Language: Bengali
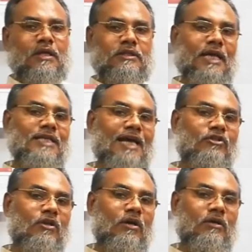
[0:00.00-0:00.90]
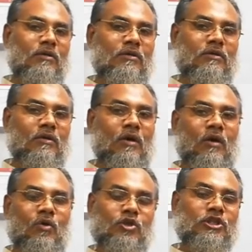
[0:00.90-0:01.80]
যে সাহিত্য
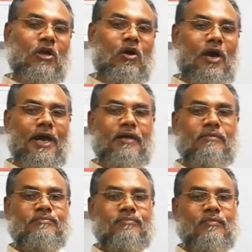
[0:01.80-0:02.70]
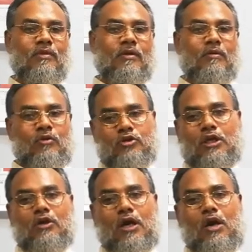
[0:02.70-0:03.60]
রচিত হয় রচনা
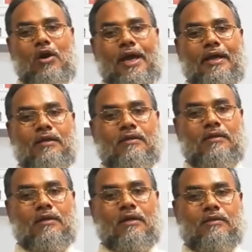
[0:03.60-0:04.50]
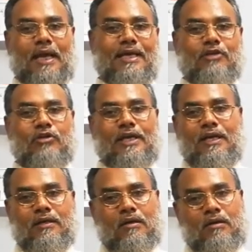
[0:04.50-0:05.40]
করা হয় তাই আসলে
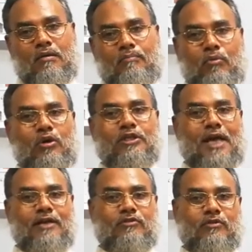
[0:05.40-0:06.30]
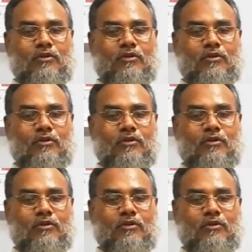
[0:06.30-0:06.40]
পল্লী সাহিত্য